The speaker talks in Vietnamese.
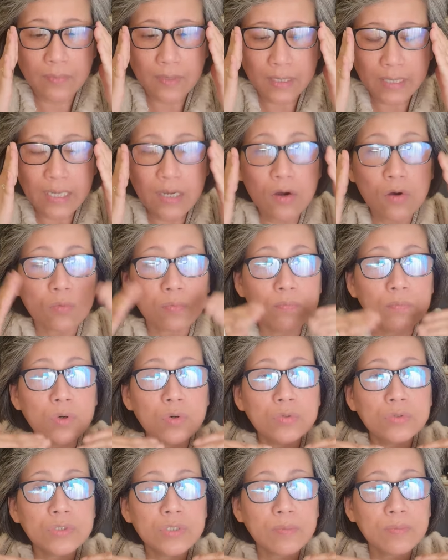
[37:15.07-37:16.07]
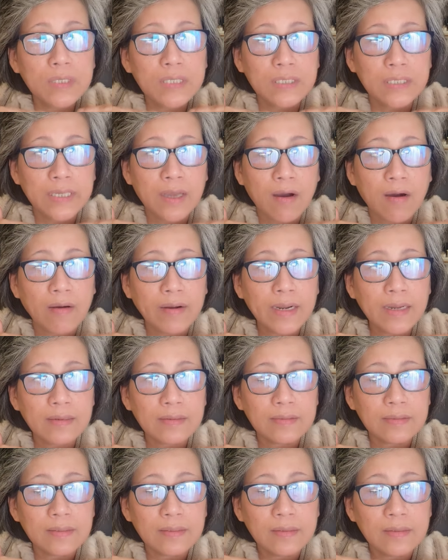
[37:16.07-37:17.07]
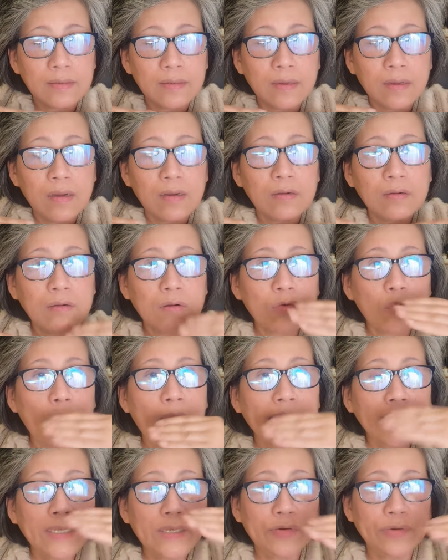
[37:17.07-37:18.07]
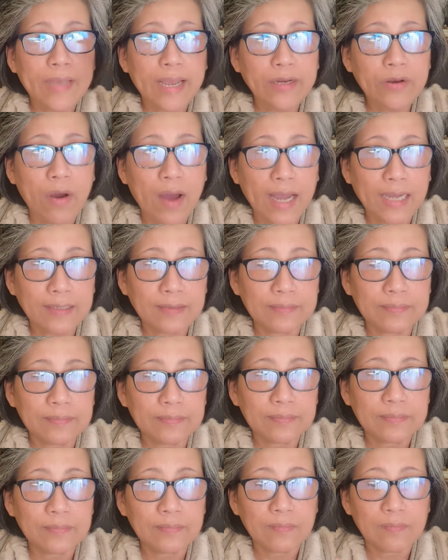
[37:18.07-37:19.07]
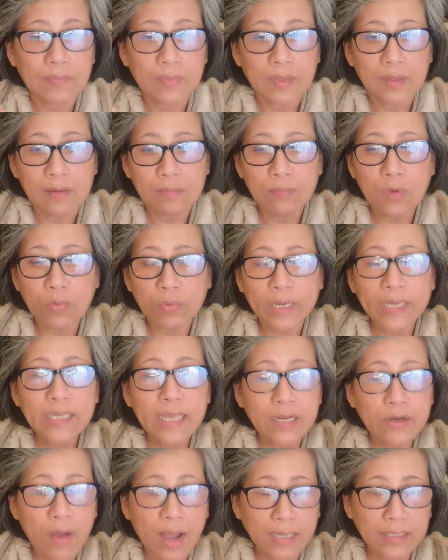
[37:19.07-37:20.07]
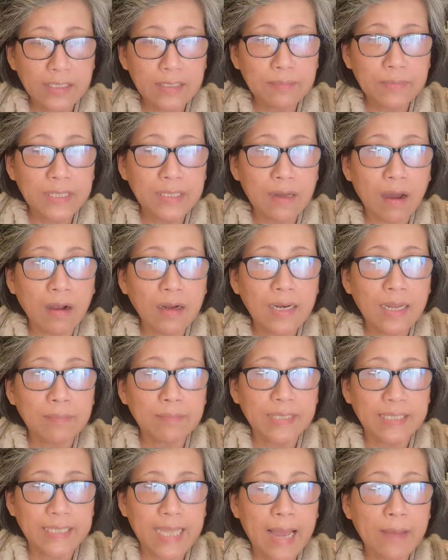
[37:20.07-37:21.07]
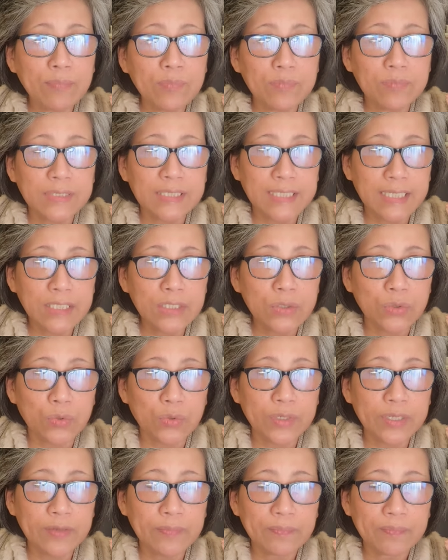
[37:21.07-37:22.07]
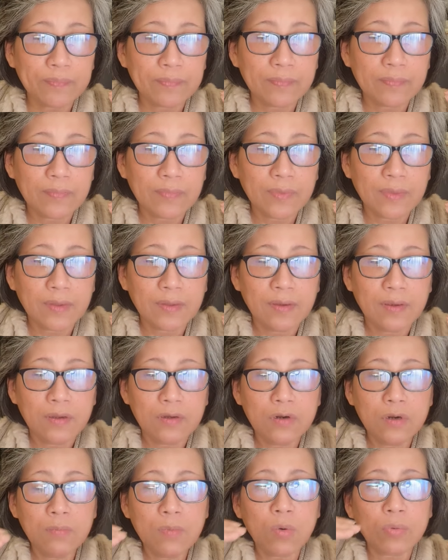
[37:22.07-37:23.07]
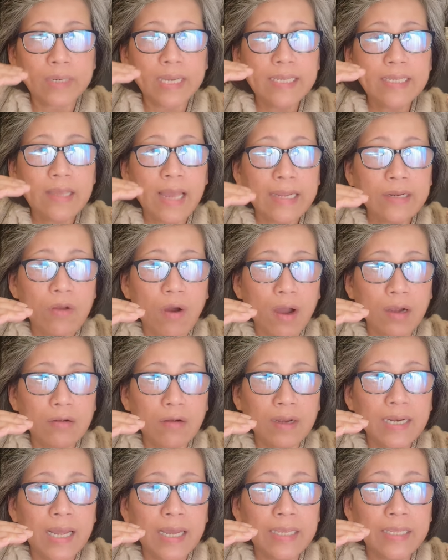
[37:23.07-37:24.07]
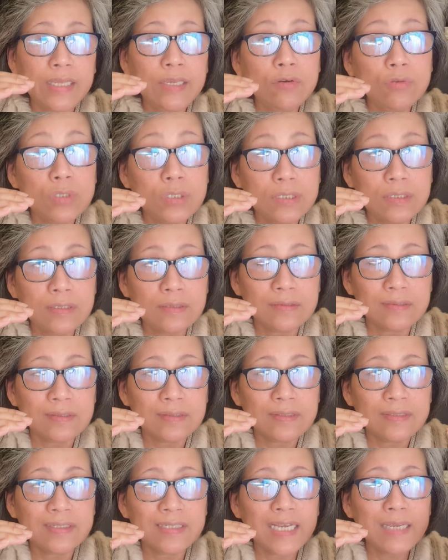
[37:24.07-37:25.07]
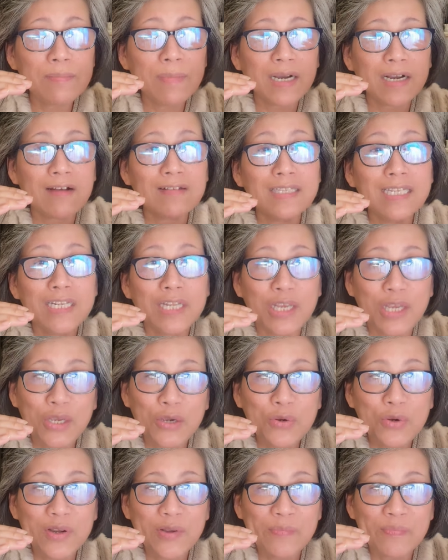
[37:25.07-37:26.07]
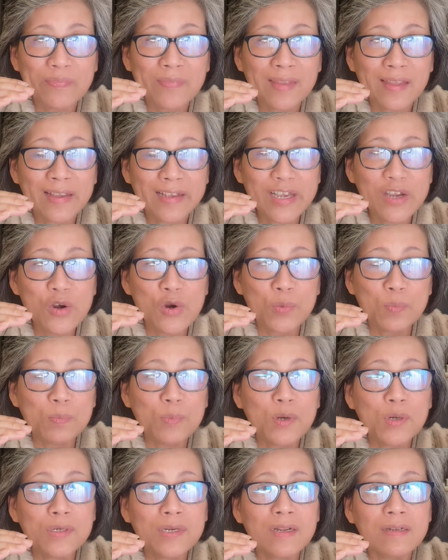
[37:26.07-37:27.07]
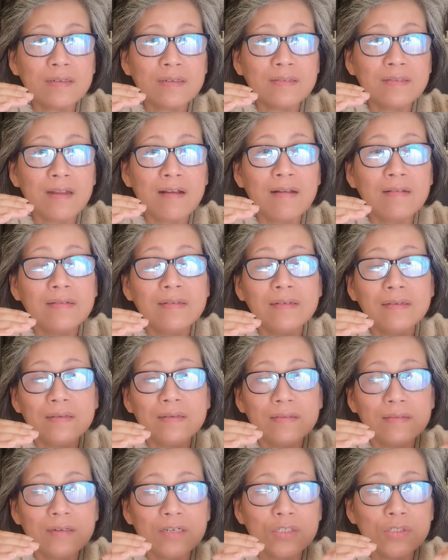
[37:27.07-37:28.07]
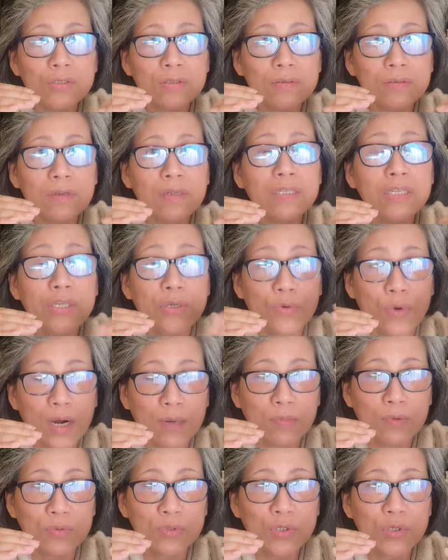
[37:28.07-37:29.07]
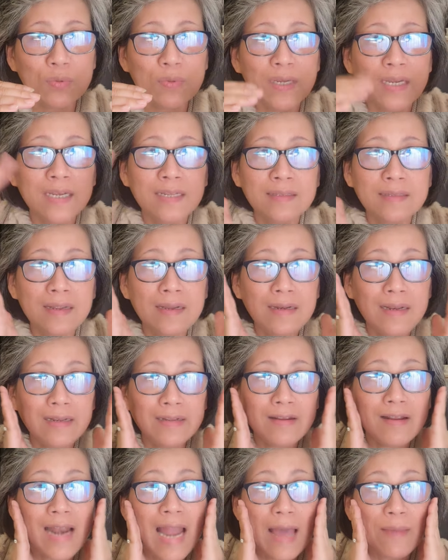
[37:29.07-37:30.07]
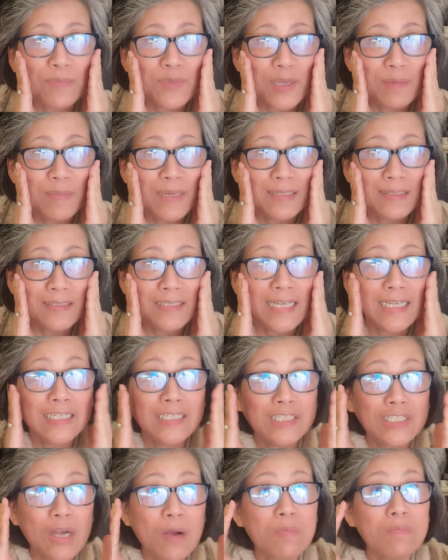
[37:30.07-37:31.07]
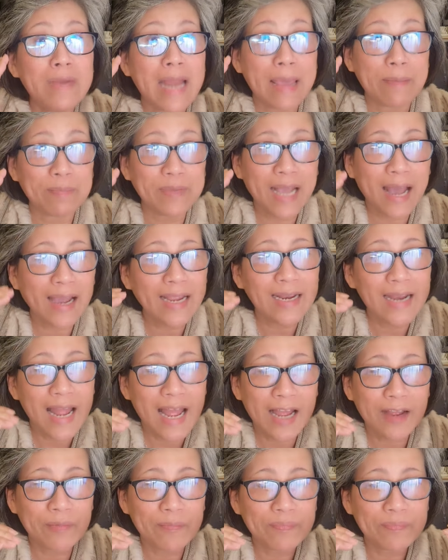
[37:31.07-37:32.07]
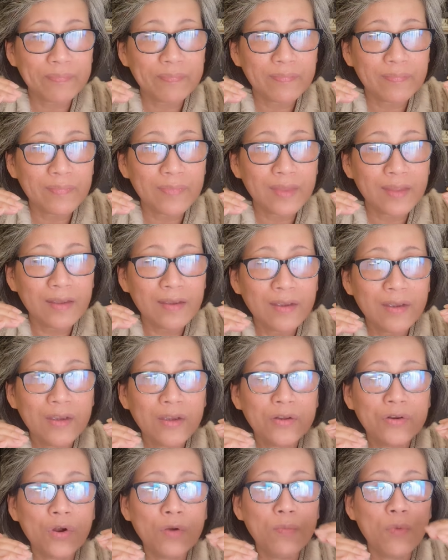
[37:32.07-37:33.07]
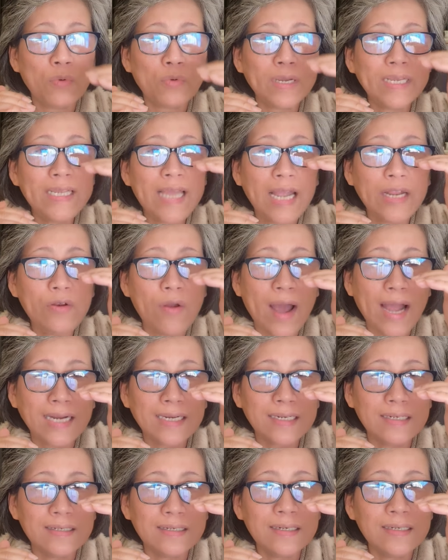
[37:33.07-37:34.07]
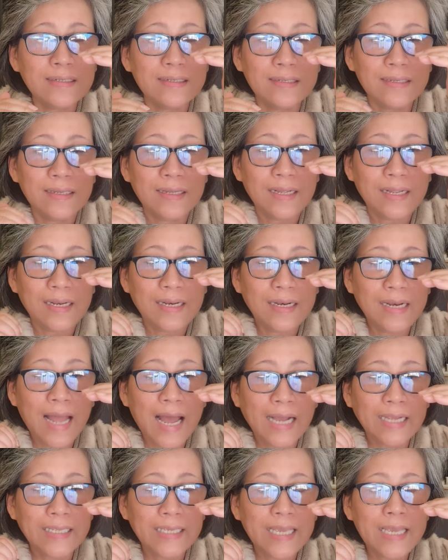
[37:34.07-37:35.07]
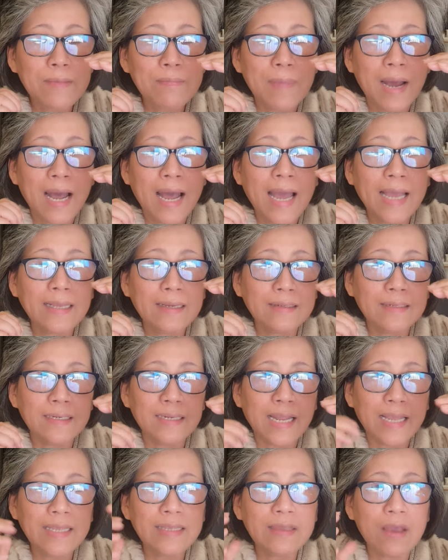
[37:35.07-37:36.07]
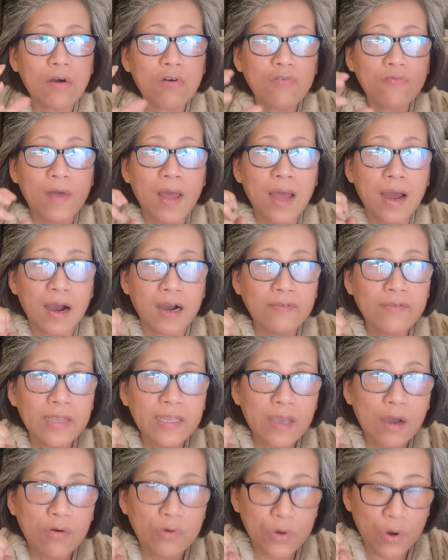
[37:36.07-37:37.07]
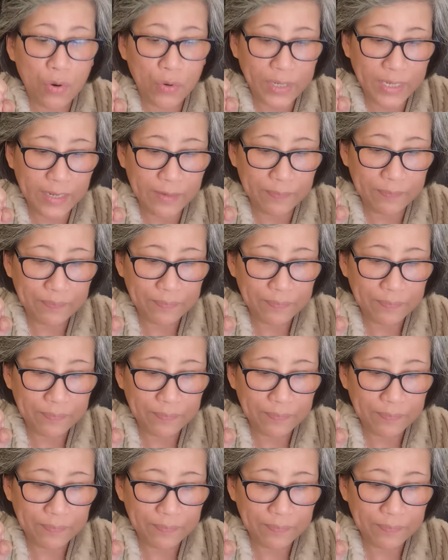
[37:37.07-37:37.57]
cái hột môn trong người họ đó qua nhiều giai đoạn một cái giai đoạn như mình nói là 18 19 tuổi rồi một cái giai đoạn gọi là yêu thương khi mà có tình yêu á cái hột môn nó nó nó nó nhiều hơn một chút nên nó làm cho mình nhìn trong đẹp gái ra rồi một cái giai đoạn nữa là khi mà hai người lấy nhau về ở với nhau rồi á